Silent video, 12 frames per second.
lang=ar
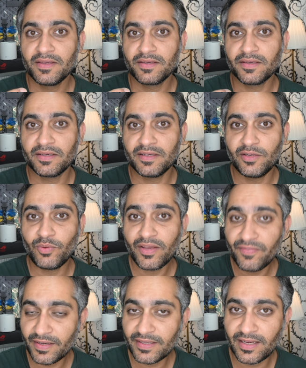آه، الواي
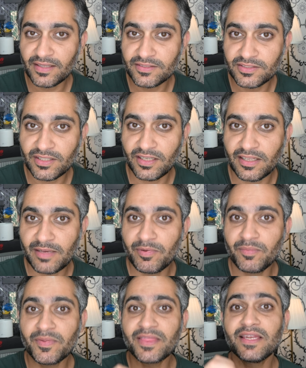فاي كان يشتغل
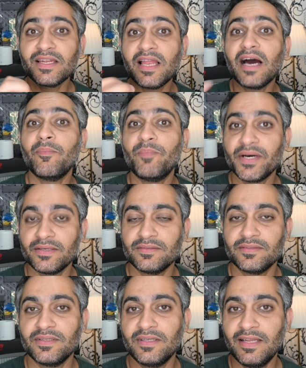قبل مثل الهب
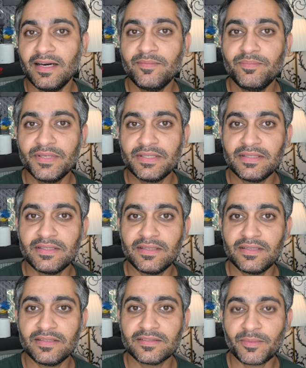الهب
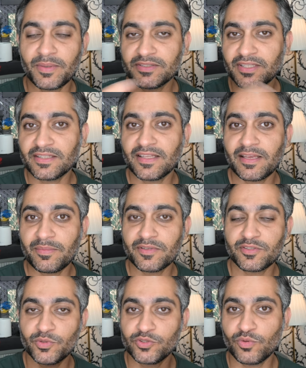طبعا شرحت عن قبل
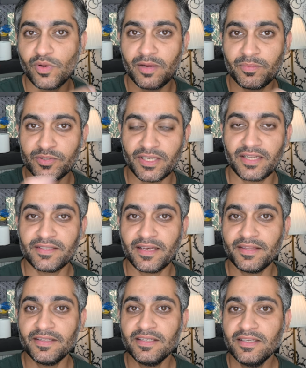السويتش والهب والشغلات
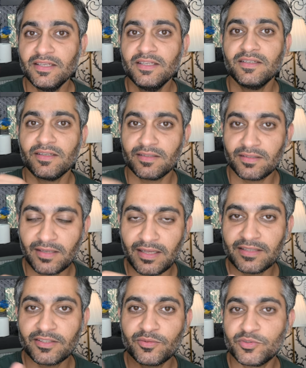هذه
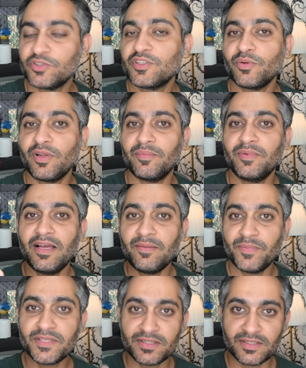خليني اعطيكم شو يسوي الهب
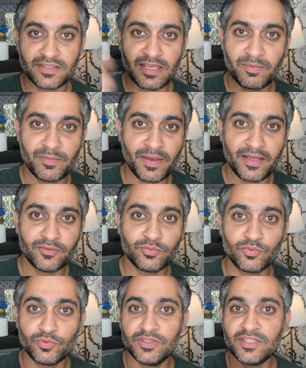الهب بس يستقبل بيانات
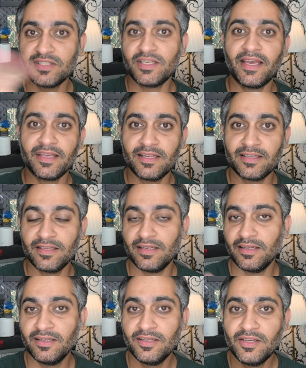ويدز حق الكل
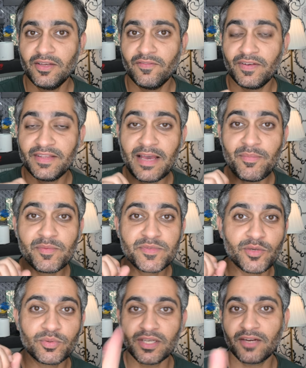فدائما
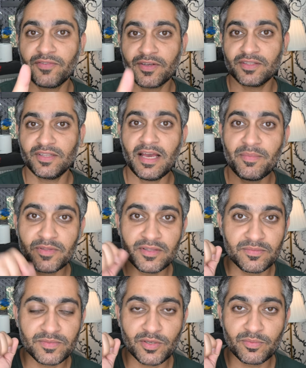مسوي ترافيك دائما
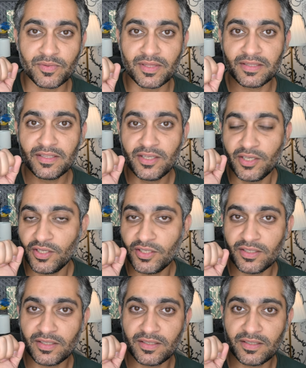مسوي مثلا
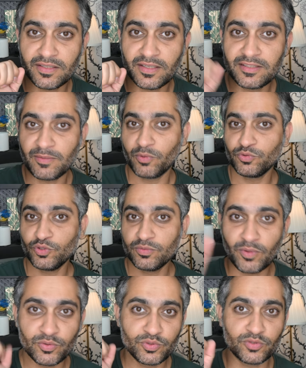آه انت موجود
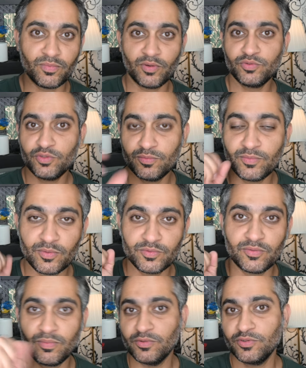موجود موجود
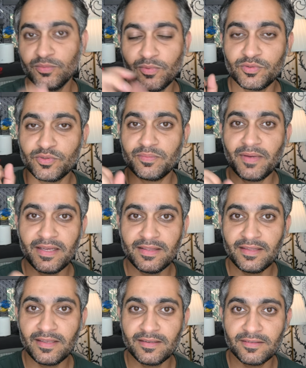موجود موجود موجود مع
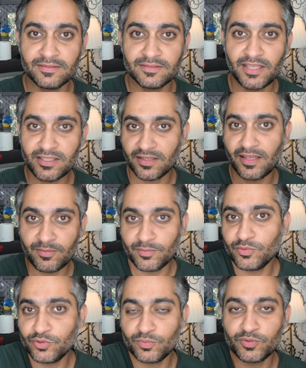ان جهاز ثاني مو
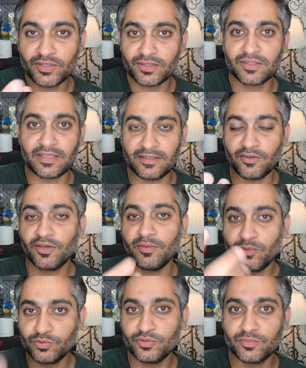موجود مو شرط يعني اوكي
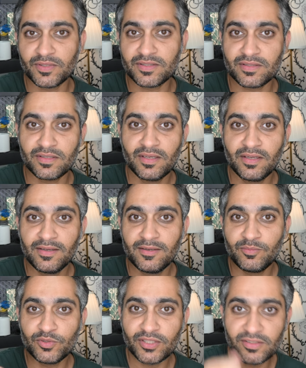موجود بس
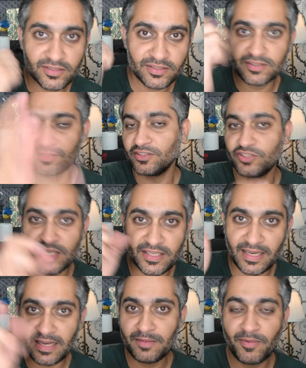مو شرط
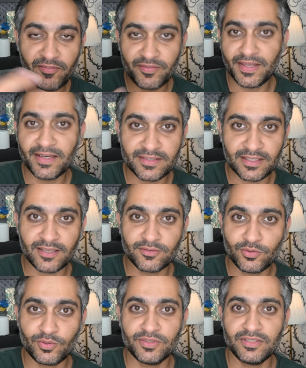تشيك عليه ما في داتا قاعد
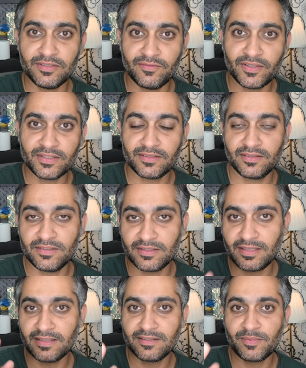تروح وتجي
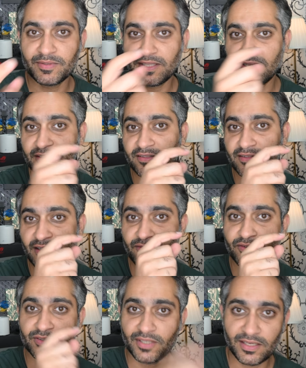فكانت البطاريه
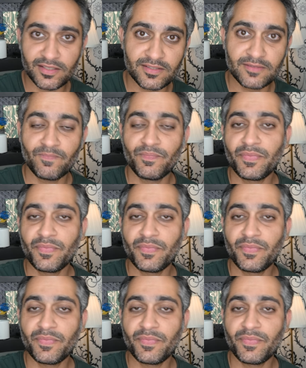التليفون تخلص